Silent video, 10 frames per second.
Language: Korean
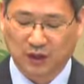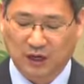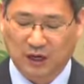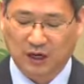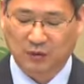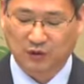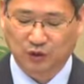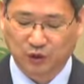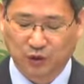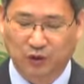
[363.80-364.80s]

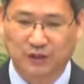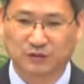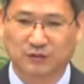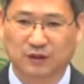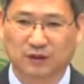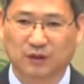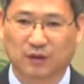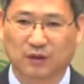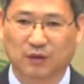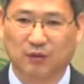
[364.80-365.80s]
하나님을 두려워했습니다.
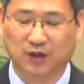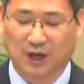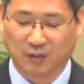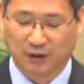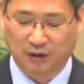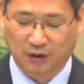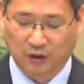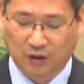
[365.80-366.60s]
왜냐하면